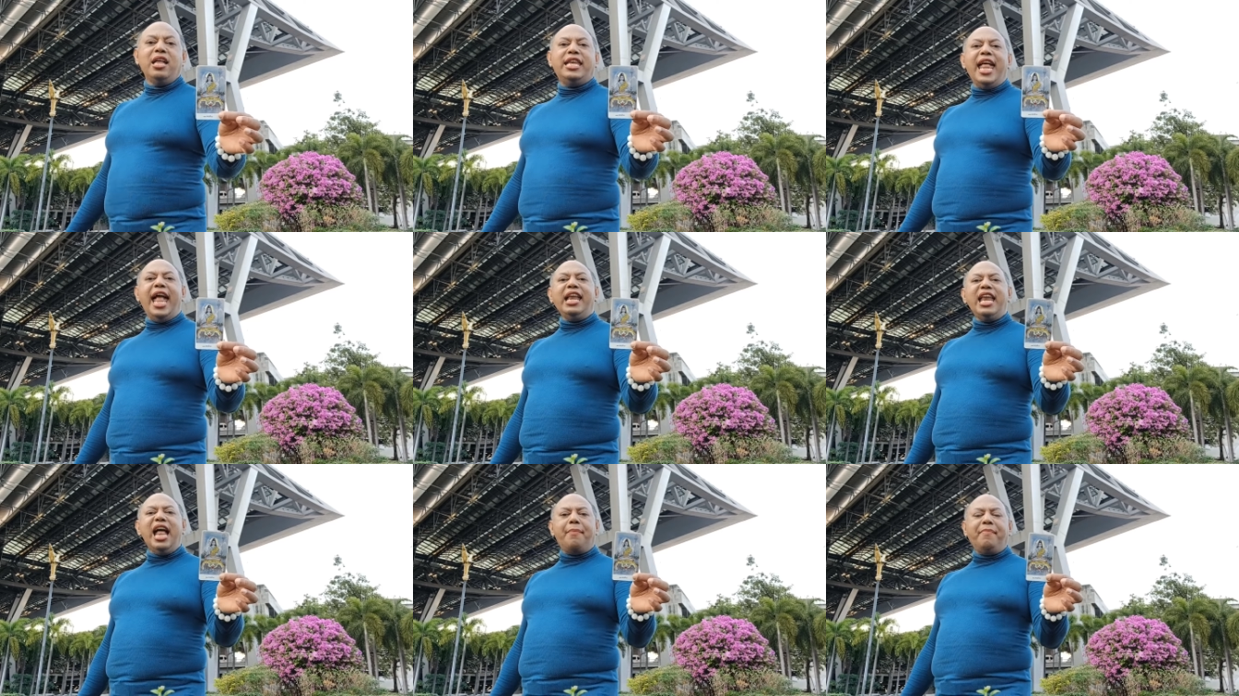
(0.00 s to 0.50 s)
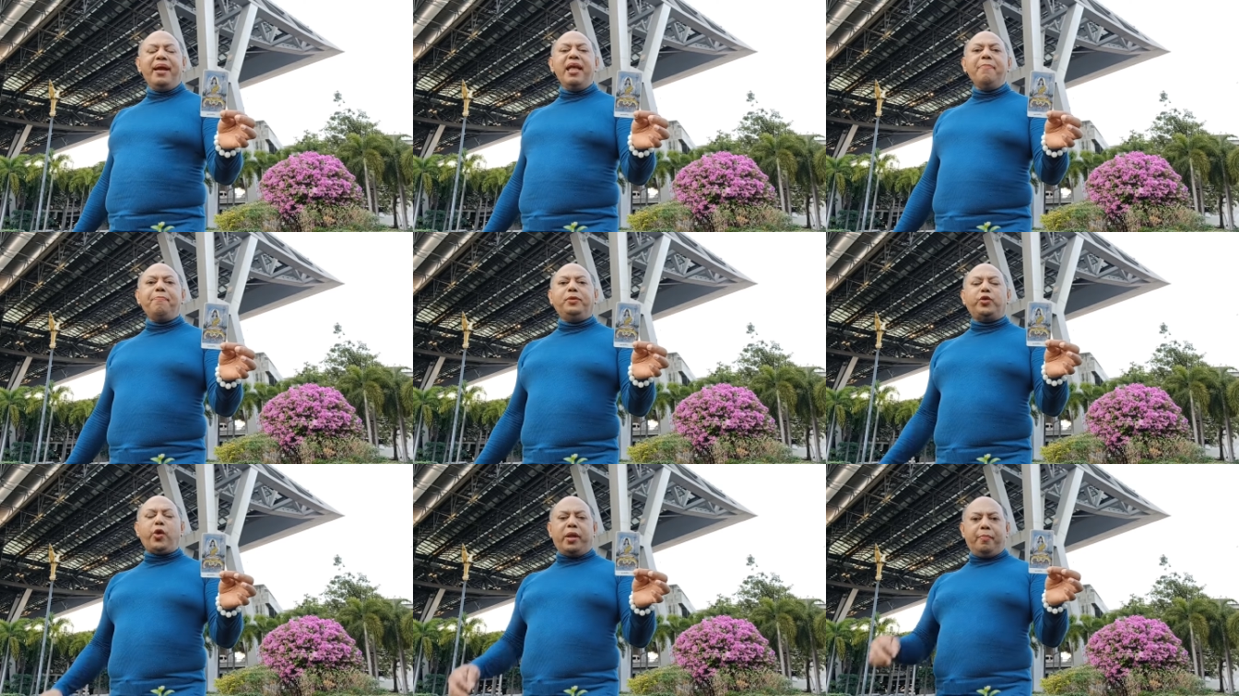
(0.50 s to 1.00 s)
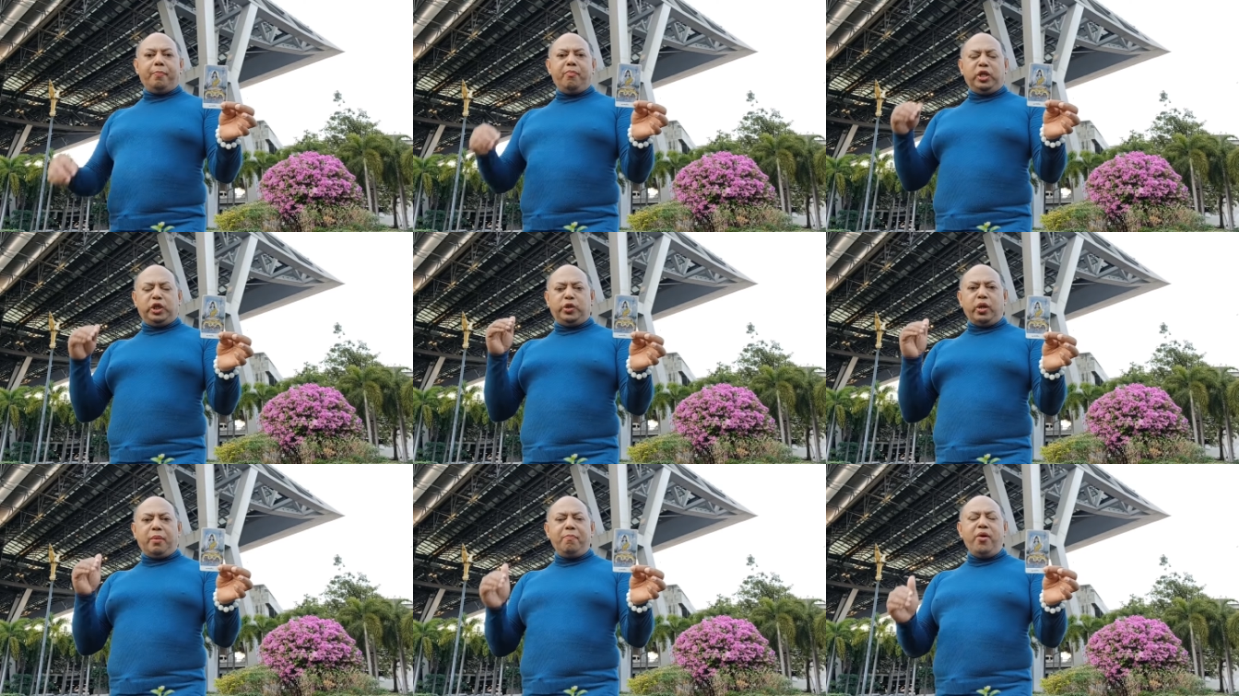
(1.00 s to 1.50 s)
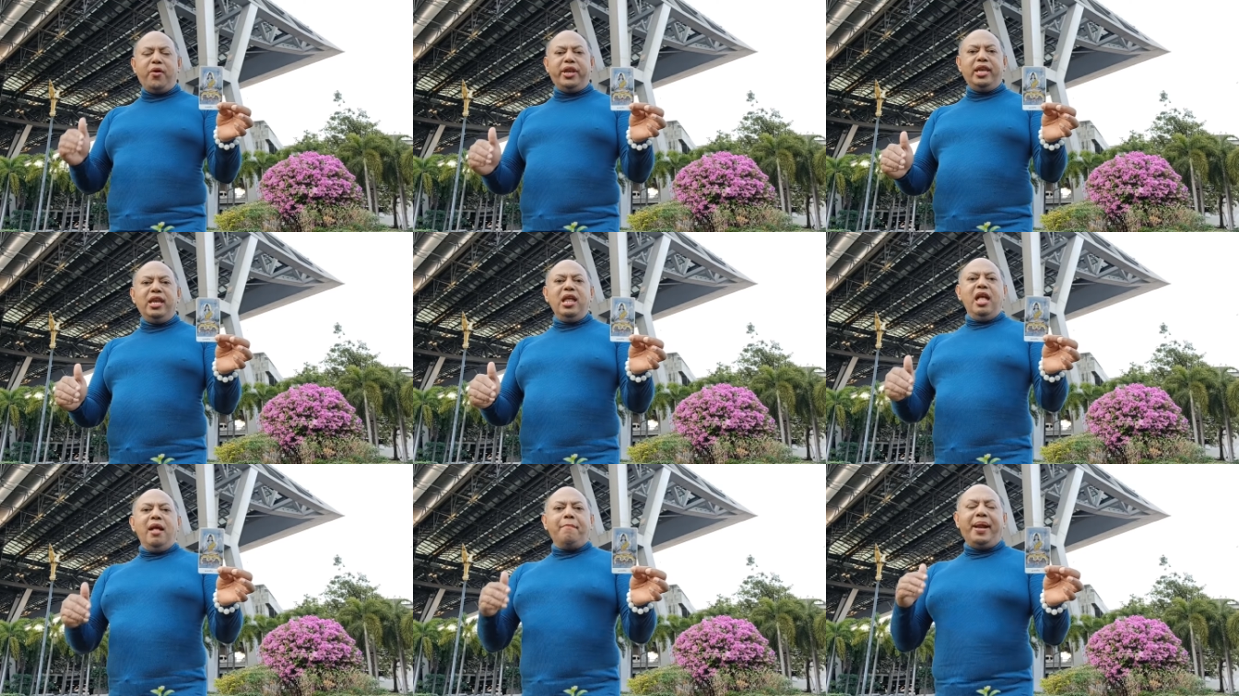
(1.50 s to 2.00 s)
แนะนำให้สวดบทสวดมนต์
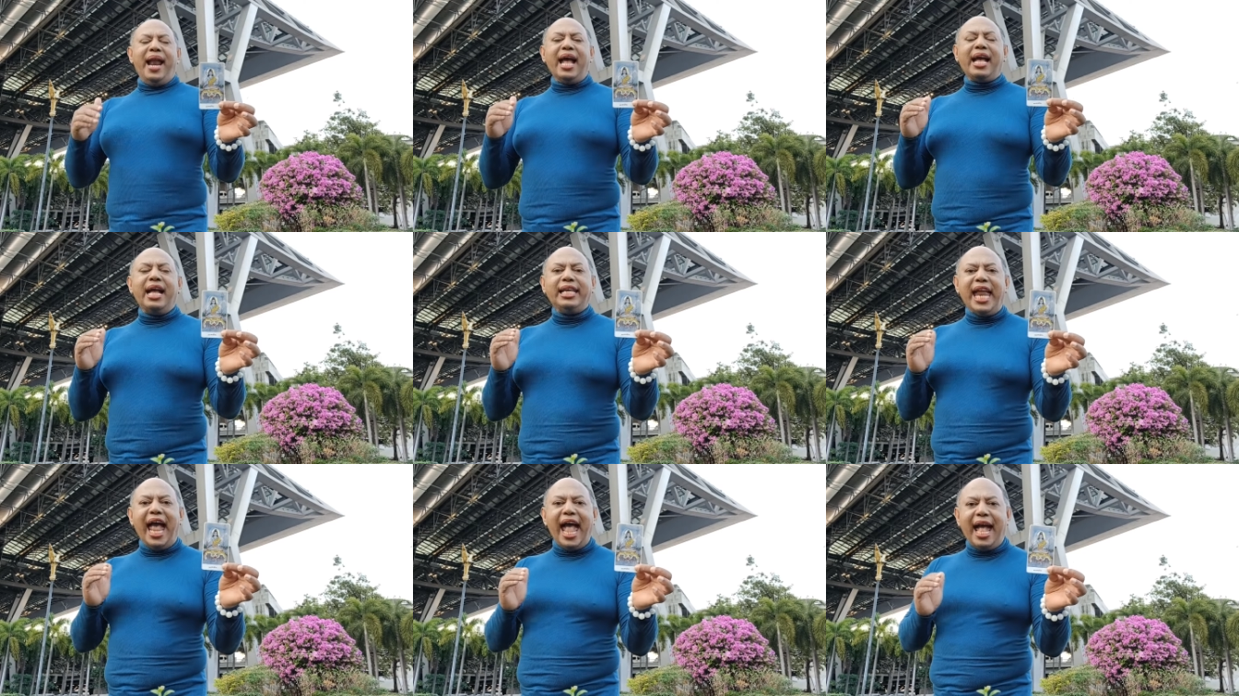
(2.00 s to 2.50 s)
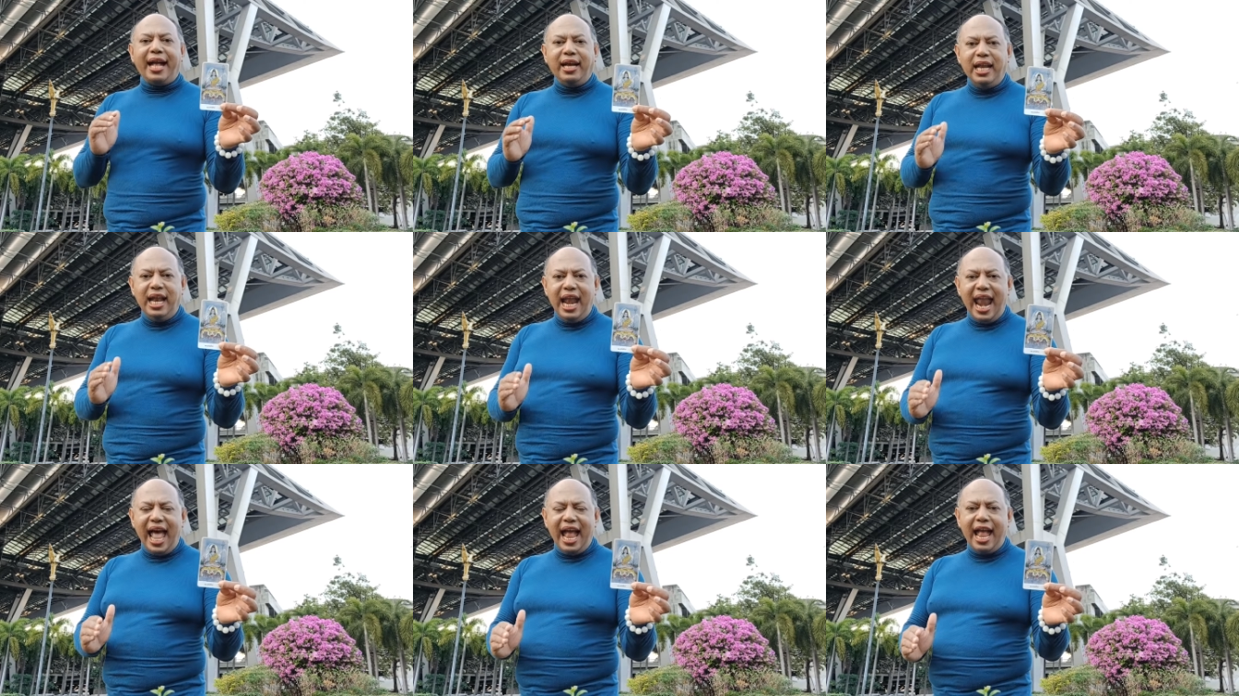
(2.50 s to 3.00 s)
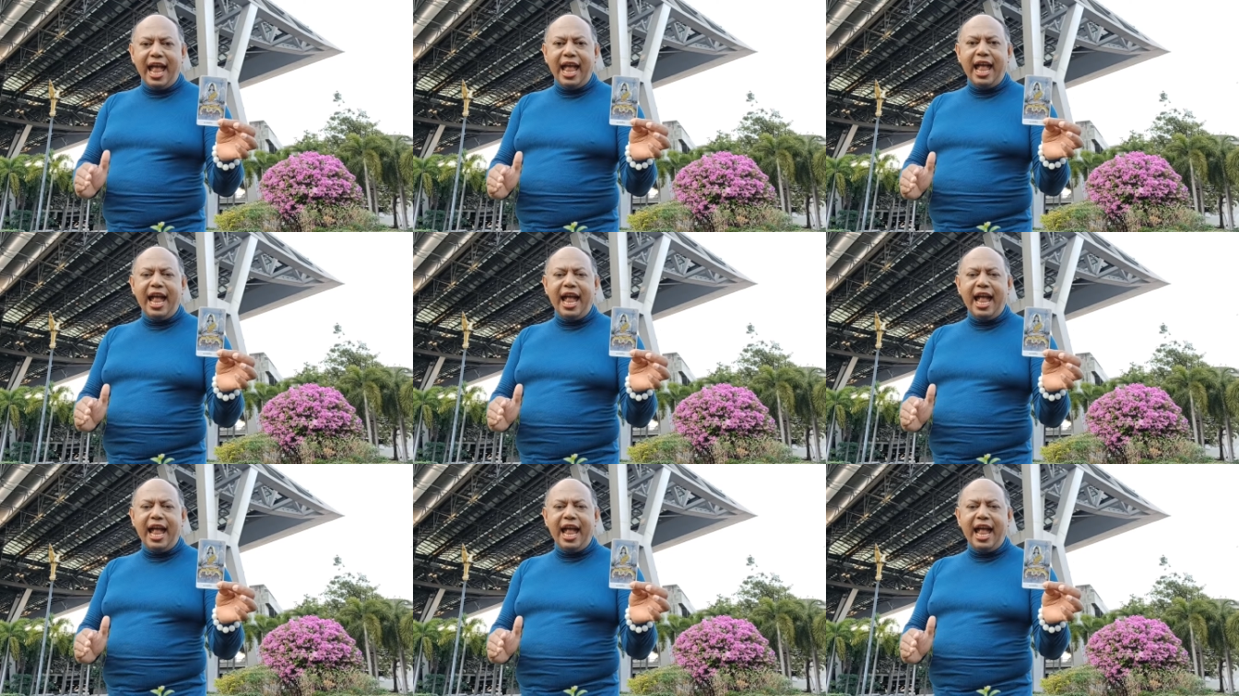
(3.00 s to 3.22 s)
พระคาถาเงินล้า